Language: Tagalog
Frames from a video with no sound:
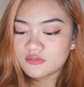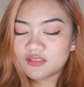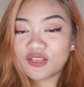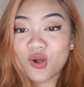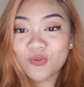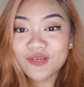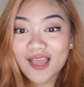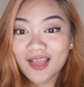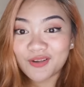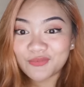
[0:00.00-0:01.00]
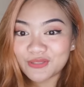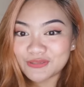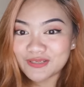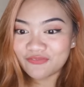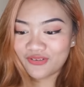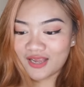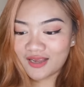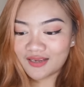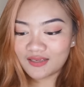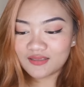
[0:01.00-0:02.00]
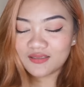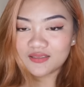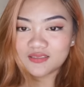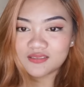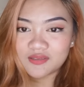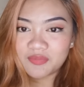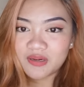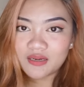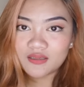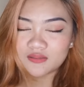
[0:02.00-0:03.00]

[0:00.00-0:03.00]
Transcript: Go na. Go na sa vlog. Diba?